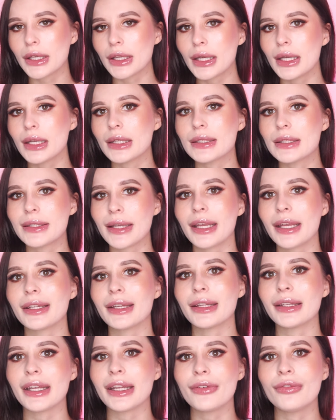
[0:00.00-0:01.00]
и
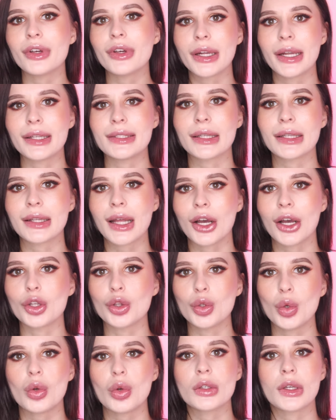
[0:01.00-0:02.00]
тени не выглядят
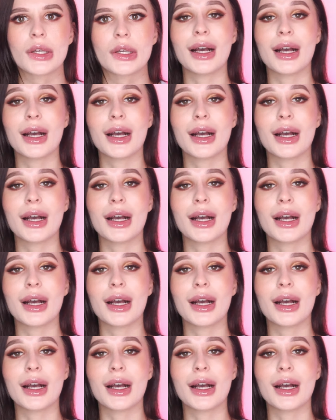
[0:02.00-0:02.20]
так дорого,